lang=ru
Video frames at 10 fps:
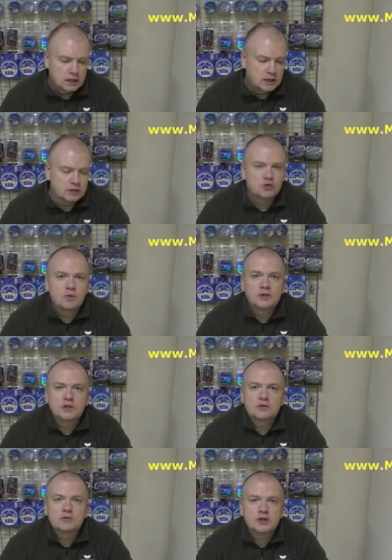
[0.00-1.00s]
особо не
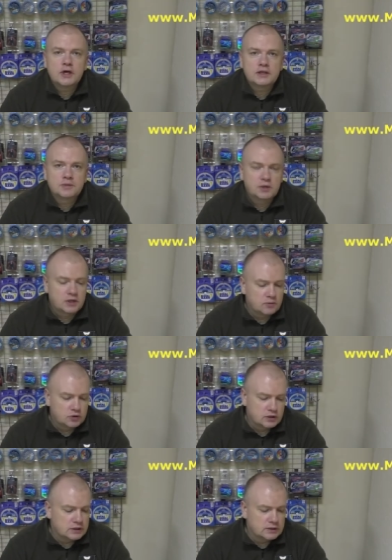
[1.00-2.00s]
случались, потому
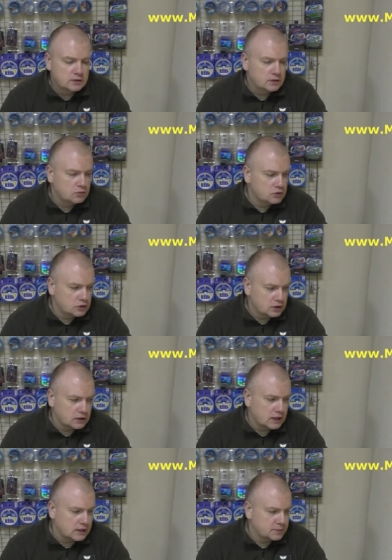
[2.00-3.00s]
что действительно удочка
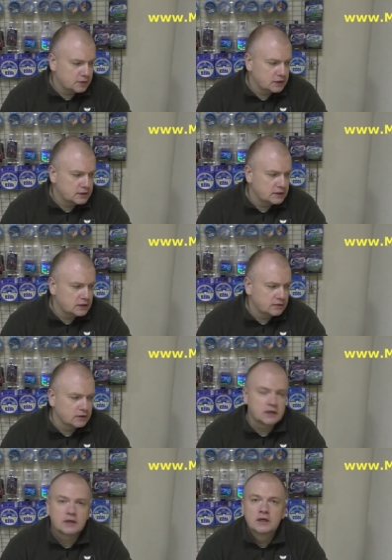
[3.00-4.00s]
так
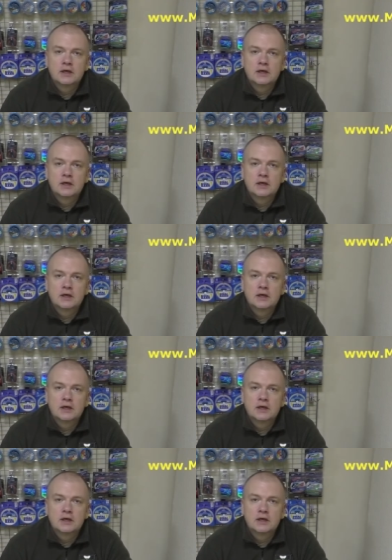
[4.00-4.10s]
спроектирована,